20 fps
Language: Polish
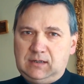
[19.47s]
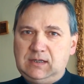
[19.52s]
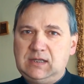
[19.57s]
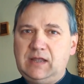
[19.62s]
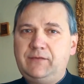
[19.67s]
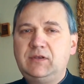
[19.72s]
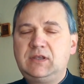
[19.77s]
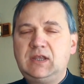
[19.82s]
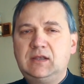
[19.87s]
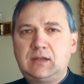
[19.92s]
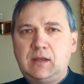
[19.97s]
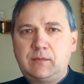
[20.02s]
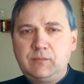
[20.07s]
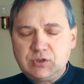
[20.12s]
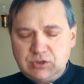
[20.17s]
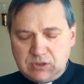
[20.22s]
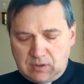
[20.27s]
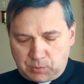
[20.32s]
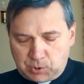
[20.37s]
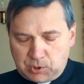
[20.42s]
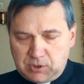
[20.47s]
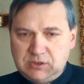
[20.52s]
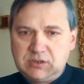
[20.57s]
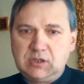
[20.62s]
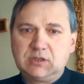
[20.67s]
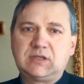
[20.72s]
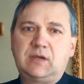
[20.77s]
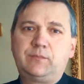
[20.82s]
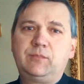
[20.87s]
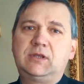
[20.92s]
I nawet nam na myśl nie
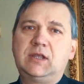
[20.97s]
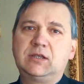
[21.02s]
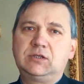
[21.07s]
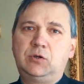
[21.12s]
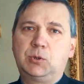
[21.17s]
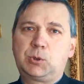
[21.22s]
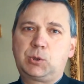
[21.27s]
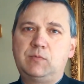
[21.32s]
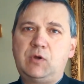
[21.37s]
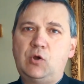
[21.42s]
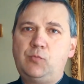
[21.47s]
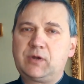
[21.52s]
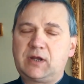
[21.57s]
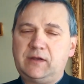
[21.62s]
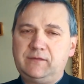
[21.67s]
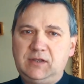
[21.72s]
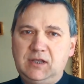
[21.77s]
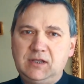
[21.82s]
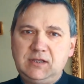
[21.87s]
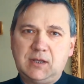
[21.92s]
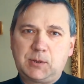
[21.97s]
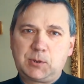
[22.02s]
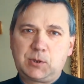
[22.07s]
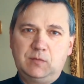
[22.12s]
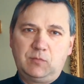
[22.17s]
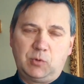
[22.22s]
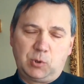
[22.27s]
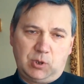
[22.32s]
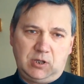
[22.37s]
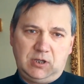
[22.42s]
przyjdzie zapytać go, czy ma uprawnienia,
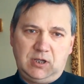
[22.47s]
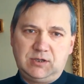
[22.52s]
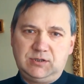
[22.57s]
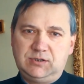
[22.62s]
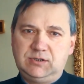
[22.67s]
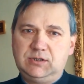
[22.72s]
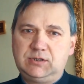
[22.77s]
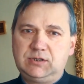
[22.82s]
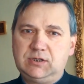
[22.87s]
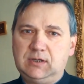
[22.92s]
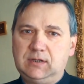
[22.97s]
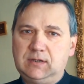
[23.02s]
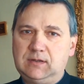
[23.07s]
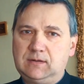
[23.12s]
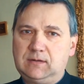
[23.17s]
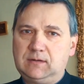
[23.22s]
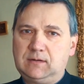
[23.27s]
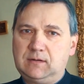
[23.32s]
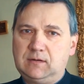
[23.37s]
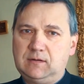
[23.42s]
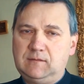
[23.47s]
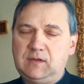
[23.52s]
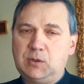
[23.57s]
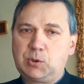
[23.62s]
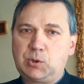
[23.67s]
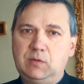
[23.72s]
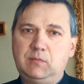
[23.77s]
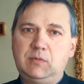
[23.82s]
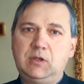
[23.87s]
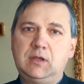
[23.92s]
czy może jeździć.
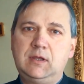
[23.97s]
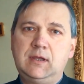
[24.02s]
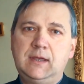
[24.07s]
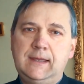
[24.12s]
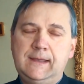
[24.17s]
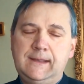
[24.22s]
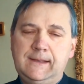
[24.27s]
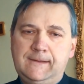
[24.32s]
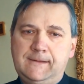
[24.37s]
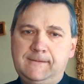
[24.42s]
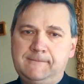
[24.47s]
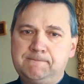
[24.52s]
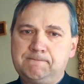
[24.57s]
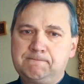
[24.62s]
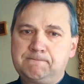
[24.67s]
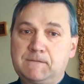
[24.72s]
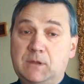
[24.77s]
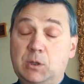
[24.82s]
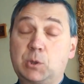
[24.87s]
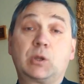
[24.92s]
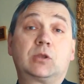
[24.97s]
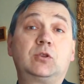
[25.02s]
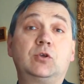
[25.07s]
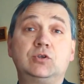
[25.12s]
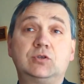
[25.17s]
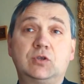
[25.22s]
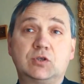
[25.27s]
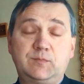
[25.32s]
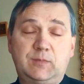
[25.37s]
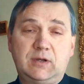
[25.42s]
Wierzymy, że
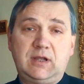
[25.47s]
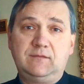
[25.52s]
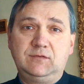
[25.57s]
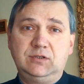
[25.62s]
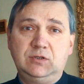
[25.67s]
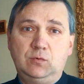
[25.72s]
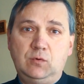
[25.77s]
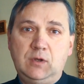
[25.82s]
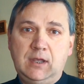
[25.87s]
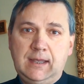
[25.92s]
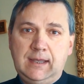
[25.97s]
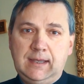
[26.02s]
ktoś to sprawdził.